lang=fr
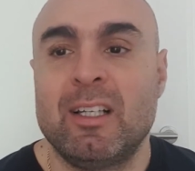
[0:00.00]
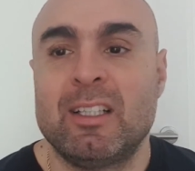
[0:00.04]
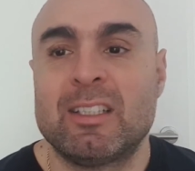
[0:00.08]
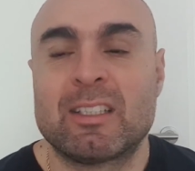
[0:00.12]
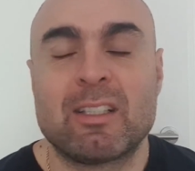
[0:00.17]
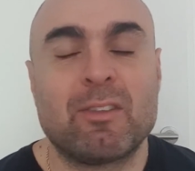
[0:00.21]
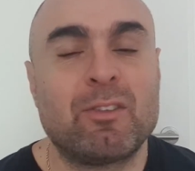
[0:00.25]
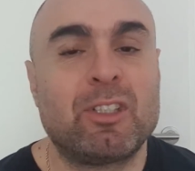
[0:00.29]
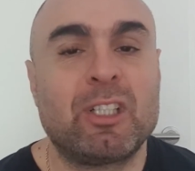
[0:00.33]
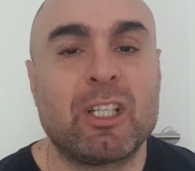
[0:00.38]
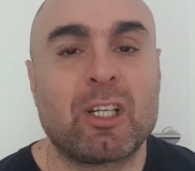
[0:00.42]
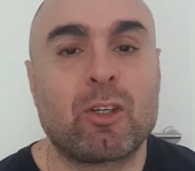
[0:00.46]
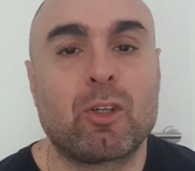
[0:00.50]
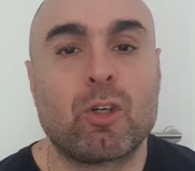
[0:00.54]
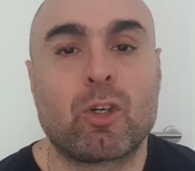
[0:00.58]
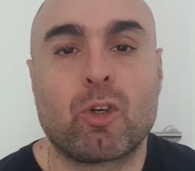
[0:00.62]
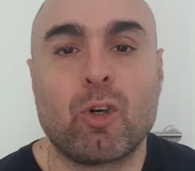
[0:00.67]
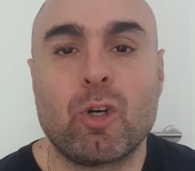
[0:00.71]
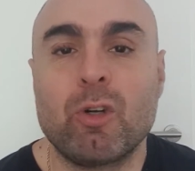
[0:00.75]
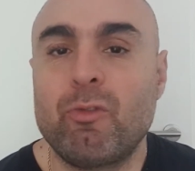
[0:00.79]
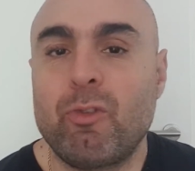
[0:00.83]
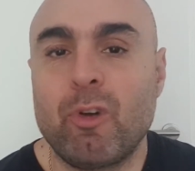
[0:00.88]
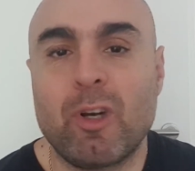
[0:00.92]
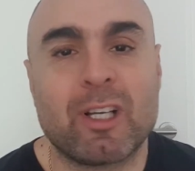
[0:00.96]
Ça veut dire que
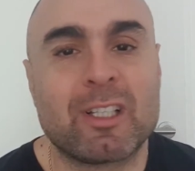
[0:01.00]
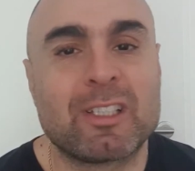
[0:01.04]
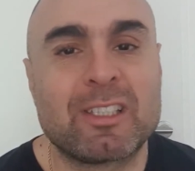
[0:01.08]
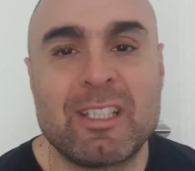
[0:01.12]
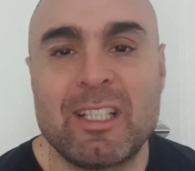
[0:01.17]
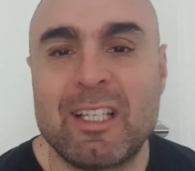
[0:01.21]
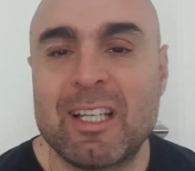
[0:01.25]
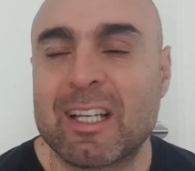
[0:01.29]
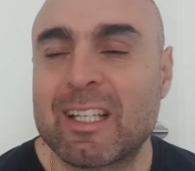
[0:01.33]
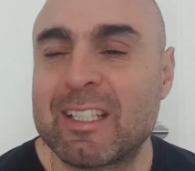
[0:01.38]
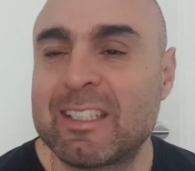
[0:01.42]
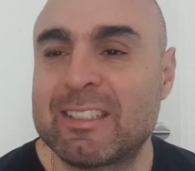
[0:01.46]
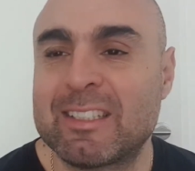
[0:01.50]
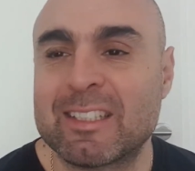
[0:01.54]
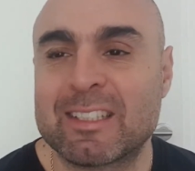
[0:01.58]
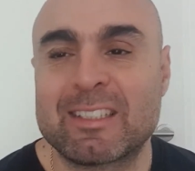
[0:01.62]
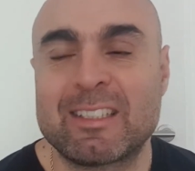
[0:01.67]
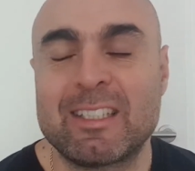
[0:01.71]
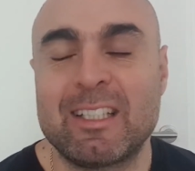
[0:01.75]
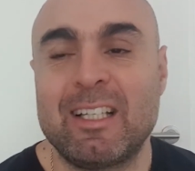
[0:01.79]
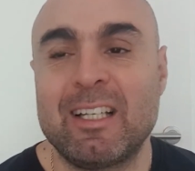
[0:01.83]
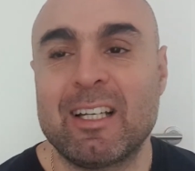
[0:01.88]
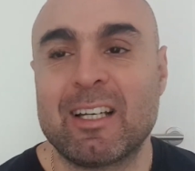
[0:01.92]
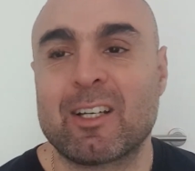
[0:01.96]
quand ils veulent accélérer, ils
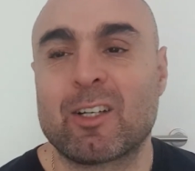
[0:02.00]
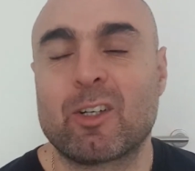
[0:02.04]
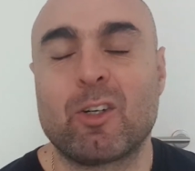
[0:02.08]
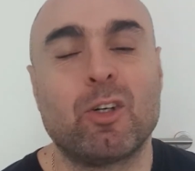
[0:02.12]
accélèrent.